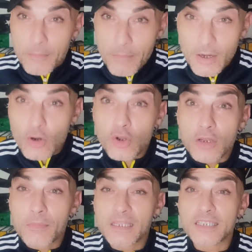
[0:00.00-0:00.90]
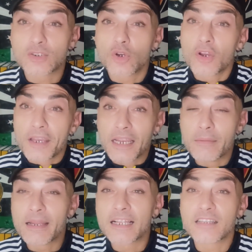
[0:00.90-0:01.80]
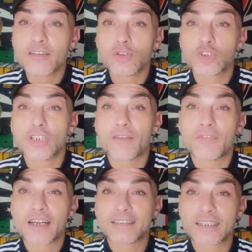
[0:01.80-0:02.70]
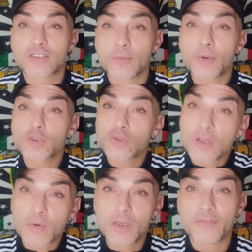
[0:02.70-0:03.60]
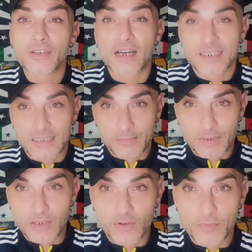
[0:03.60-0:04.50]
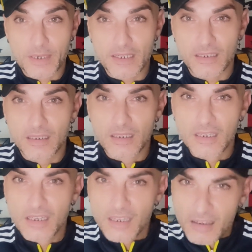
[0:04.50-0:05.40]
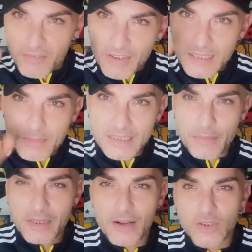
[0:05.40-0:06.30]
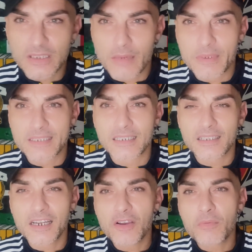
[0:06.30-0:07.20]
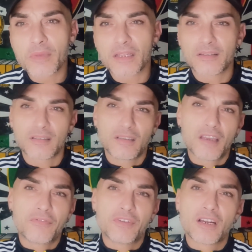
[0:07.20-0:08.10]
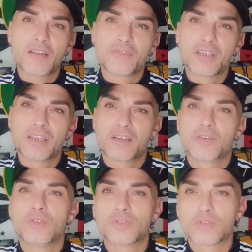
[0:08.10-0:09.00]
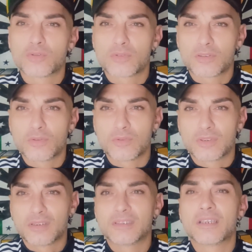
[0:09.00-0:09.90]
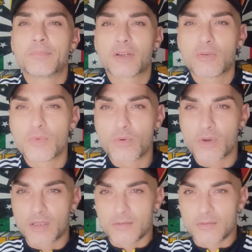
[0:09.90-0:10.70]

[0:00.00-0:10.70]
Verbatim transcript: Però lo ribadisco, il Milan deve riuscire a fare il terzo posto e qualificarsi per l'Europa League. Fatemi sapere cosa ne pensate nei commenti e fino alla fine, contro tutto e tutti, sempre e comunque.